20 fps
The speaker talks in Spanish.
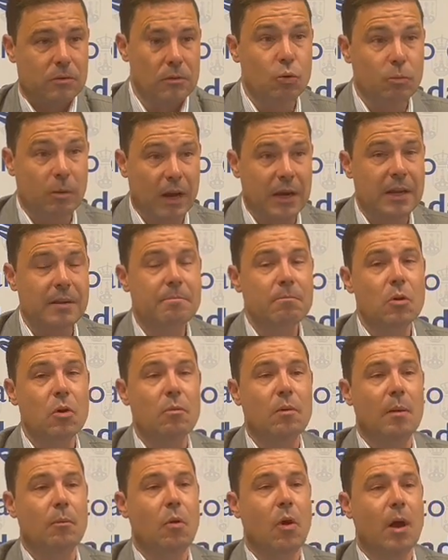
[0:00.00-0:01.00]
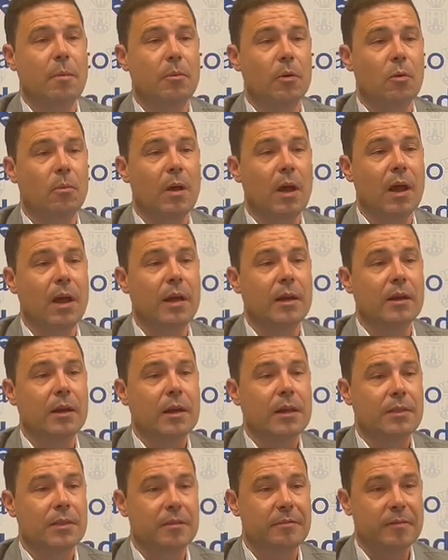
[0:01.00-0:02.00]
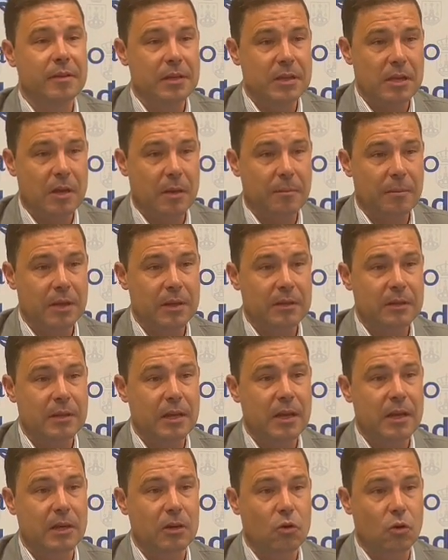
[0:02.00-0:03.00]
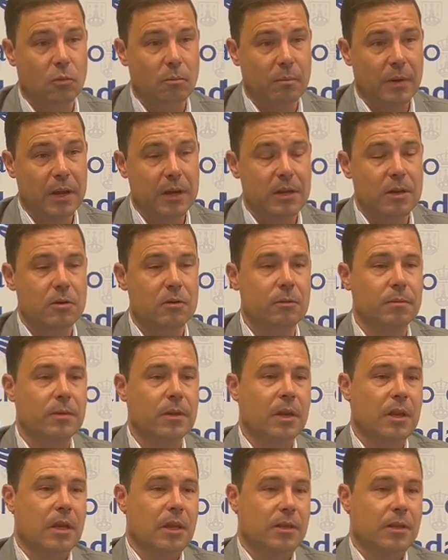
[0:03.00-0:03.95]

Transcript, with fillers: Urbanismo, vamos a aprobar definitivamente el convenio